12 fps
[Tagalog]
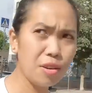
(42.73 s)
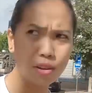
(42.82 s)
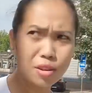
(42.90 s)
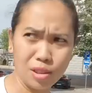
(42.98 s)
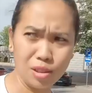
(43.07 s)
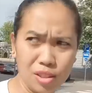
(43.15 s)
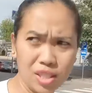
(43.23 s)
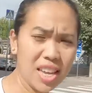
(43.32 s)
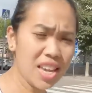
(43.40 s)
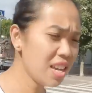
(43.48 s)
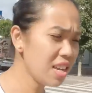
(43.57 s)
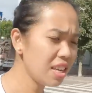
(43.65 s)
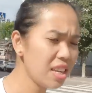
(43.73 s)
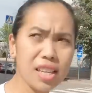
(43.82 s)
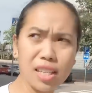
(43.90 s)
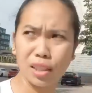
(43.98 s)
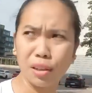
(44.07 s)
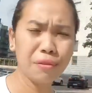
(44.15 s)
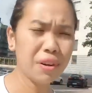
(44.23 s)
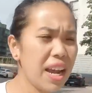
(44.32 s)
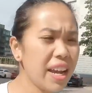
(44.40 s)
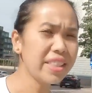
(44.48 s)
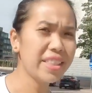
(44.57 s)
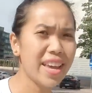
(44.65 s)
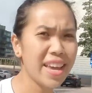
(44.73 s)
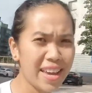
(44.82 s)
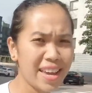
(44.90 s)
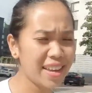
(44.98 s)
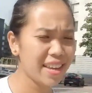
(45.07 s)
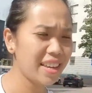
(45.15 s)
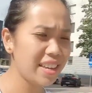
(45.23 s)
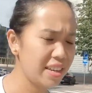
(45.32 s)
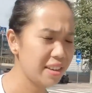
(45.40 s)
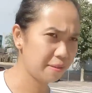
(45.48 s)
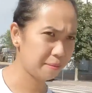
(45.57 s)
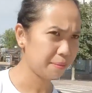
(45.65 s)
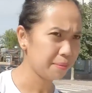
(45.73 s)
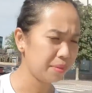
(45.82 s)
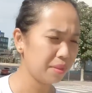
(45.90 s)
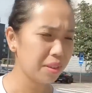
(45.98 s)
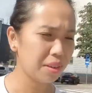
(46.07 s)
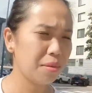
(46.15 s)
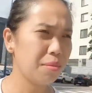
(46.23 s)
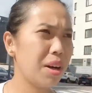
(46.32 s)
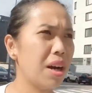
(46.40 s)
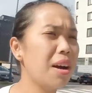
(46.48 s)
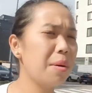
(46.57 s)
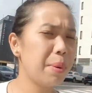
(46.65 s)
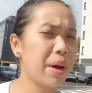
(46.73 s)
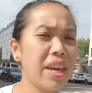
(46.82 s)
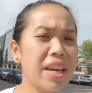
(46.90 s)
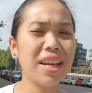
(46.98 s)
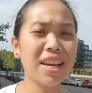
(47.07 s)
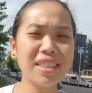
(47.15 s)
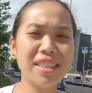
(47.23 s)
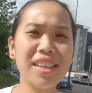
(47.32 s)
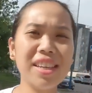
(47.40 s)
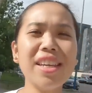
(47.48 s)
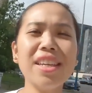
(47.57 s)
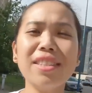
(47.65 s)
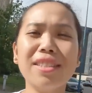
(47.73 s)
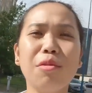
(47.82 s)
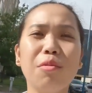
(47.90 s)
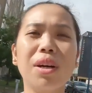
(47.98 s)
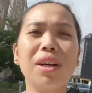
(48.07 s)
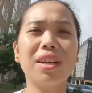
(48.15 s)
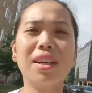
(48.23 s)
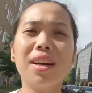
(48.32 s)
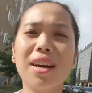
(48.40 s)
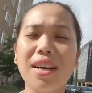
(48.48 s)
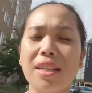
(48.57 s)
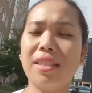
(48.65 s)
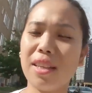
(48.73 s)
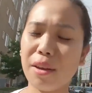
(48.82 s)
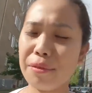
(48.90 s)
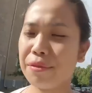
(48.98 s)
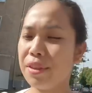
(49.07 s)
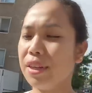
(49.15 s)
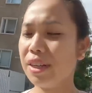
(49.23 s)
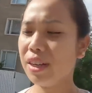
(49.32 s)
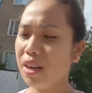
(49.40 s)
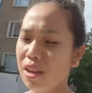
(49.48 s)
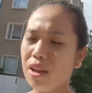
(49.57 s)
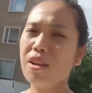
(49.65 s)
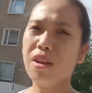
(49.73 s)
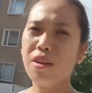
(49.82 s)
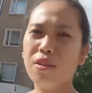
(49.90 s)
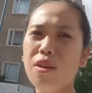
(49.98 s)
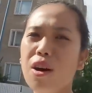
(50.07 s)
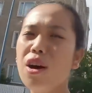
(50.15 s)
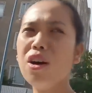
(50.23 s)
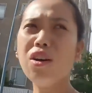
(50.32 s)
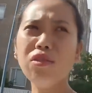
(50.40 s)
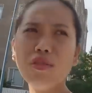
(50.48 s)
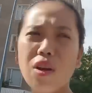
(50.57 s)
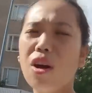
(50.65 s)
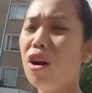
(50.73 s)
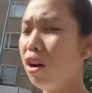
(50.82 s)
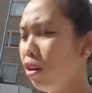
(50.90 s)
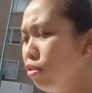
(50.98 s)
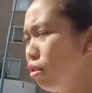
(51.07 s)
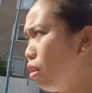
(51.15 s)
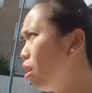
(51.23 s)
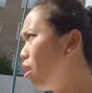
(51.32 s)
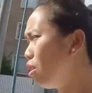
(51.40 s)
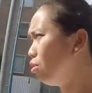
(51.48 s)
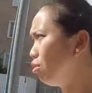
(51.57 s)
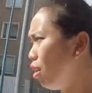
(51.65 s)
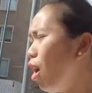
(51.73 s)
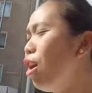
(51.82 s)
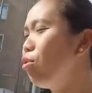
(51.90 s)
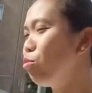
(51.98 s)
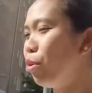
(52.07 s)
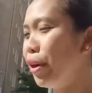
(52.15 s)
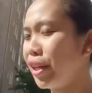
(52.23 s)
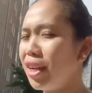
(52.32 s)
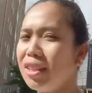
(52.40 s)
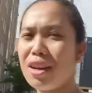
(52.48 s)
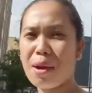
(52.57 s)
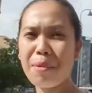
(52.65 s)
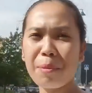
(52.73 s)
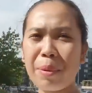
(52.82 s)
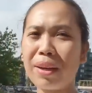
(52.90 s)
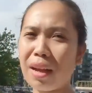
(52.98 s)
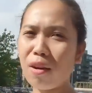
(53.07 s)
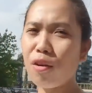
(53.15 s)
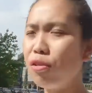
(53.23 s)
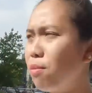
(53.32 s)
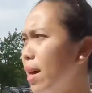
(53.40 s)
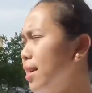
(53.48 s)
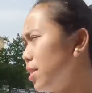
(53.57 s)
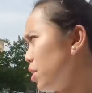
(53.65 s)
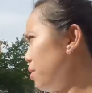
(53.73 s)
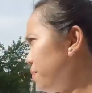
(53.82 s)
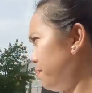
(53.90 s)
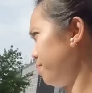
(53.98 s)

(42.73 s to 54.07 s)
Oh, today is Friday makakapahinga din sa wakas after long, long, long, long work. Ah, grabing pagka-long Mars.